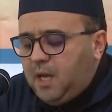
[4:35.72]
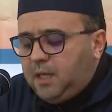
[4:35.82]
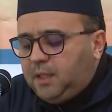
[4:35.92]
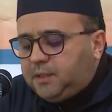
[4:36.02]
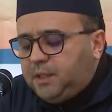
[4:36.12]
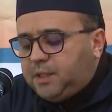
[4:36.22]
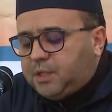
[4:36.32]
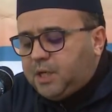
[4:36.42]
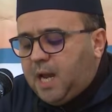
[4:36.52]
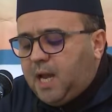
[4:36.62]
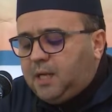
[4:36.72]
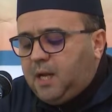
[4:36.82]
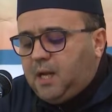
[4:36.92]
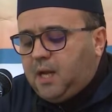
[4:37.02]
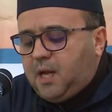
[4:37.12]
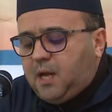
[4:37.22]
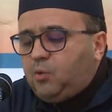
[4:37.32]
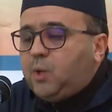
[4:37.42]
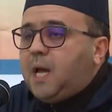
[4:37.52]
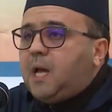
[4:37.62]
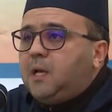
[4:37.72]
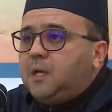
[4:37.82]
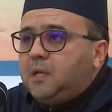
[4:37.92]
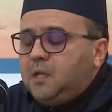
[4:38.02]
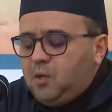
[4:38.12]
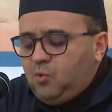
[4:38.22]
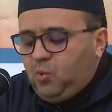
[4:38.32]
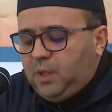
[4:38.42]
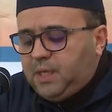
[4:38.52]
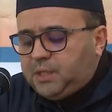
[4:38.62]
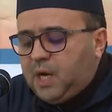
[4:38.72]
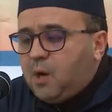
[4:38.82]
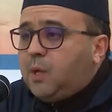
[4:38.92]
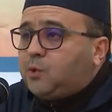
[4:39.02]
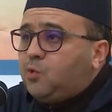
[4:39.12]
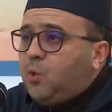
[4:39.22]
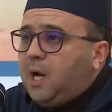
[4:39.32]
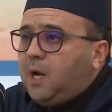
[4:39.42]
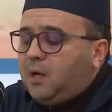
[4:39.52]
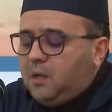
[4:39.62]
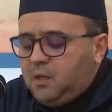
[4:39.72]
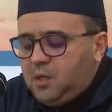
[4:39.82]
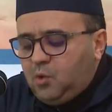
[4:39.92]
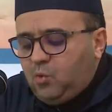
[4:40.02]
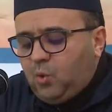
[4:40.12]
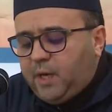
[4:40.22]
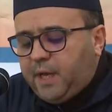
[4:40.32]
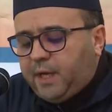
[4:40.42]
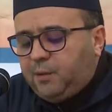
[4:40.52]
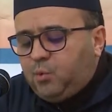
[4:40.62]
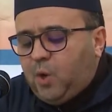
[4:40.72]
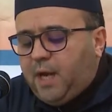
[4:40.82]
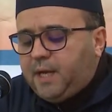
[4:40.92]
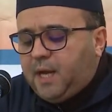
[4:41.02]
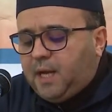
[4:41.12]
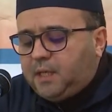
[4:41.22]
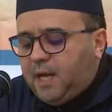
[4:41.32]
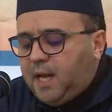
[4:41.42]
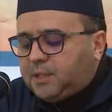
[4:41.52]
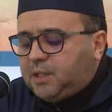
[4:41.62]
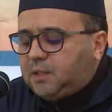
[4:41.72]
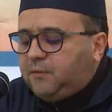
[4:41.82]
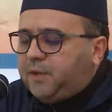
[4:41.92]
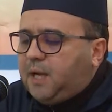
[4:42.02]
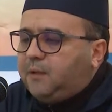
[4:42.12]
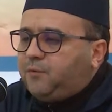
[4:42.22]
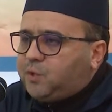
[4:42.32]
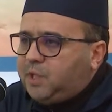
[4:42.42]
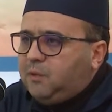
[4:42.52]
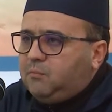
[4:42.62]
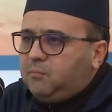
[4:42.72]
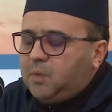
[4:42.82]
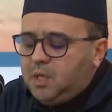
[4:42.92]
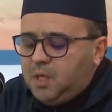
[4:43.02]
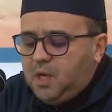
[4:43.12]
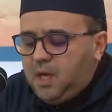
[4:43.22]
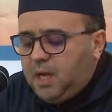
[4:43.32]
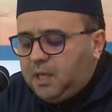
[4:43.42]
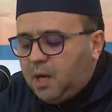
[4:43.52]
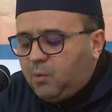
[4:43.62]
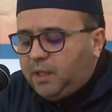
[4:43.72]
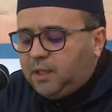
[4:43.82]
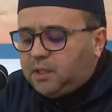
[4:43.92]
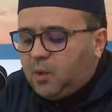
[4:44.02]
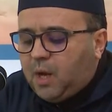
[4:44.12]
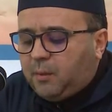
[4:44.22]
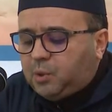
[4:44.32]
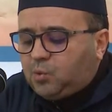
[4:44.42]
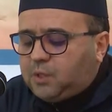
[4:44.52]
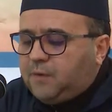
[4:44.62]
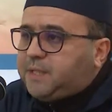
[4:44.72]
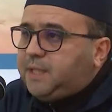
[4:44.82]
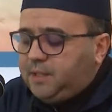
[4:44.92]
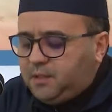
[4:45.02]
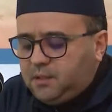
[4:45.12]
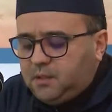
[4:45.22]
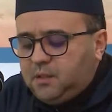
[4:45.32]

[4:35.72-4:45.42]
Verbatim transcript: التي تجاهلها هؤلاء وتجاوزوها ورغبوا عنها لحاجة في أنفسهم ألا وهي ضوابط التفسير